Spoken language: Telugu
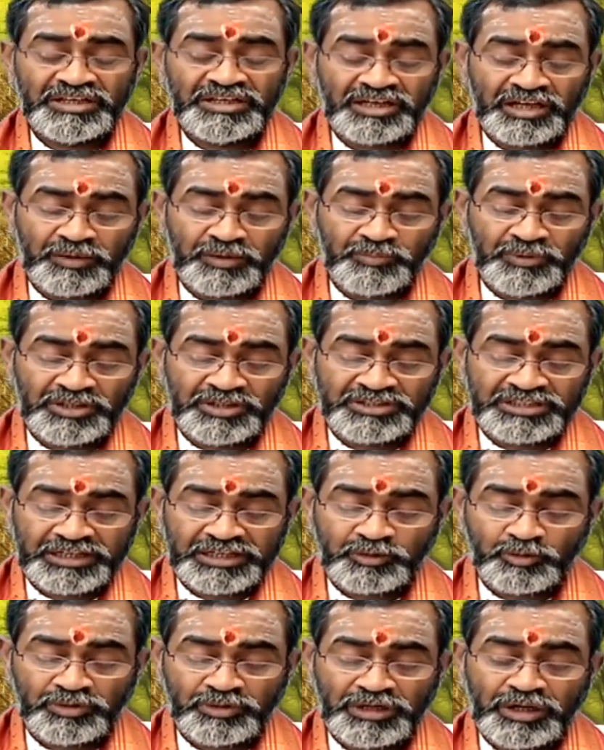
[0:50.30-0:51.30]
ఎవరి
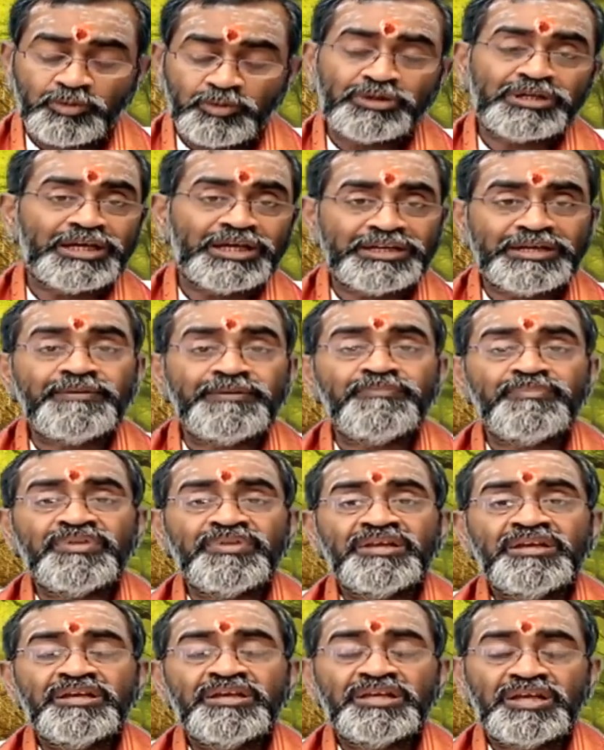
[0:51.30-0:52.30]
కర్మలు చెరకుండా ఉంటాయి
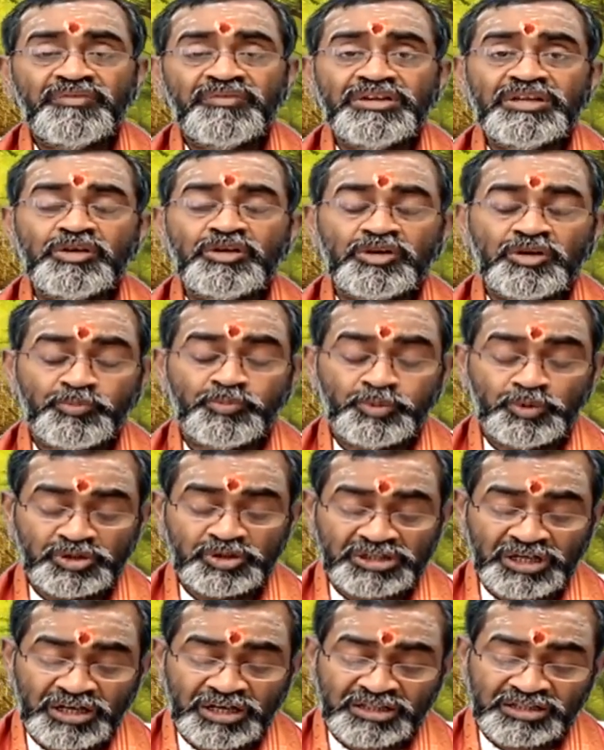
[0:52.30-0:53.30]
ఎవరి యొక్క
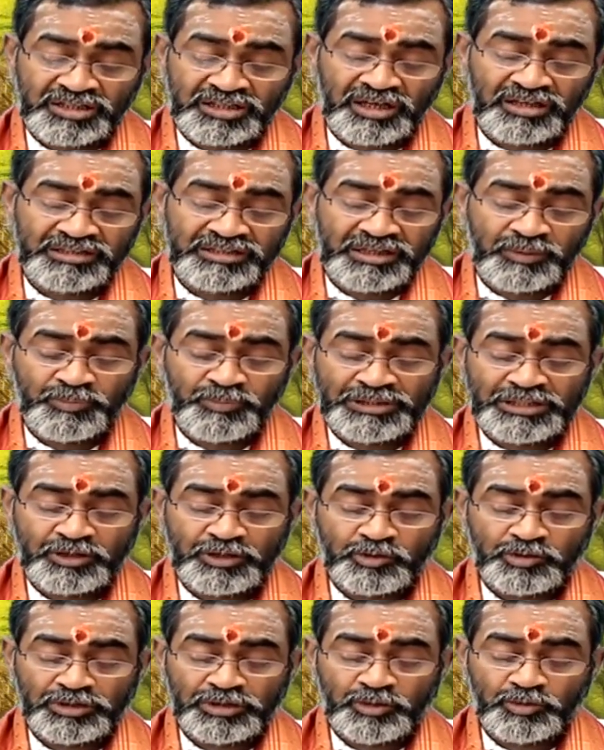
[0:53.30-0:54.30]
పురుషార్థాలు
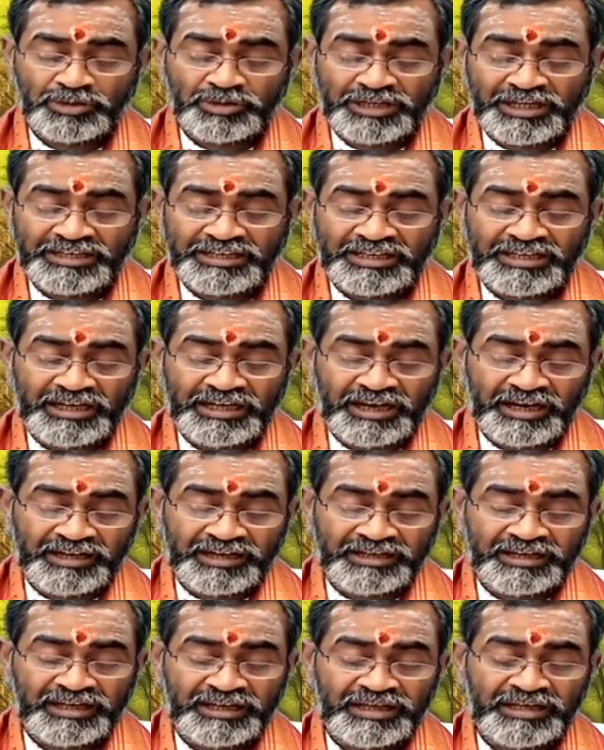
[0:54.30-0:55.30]
దెబ్బతినకుండా ఉంటాయి
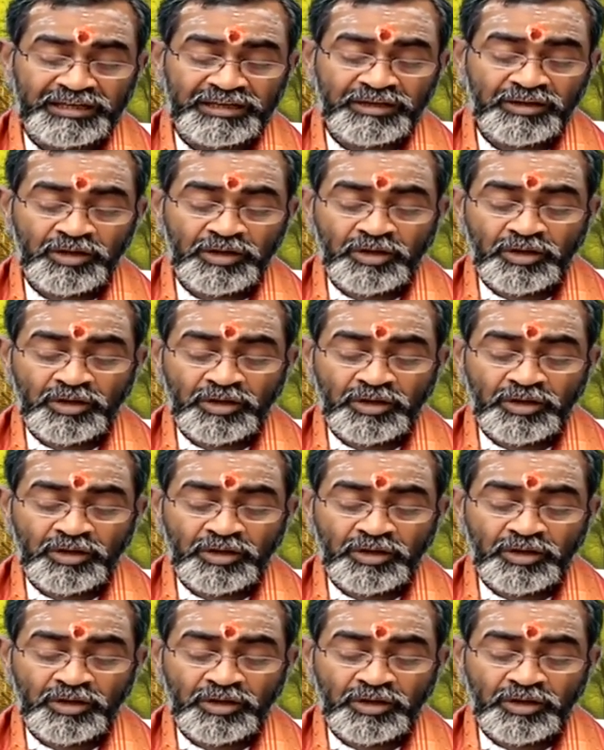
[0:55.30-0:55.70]
అంటే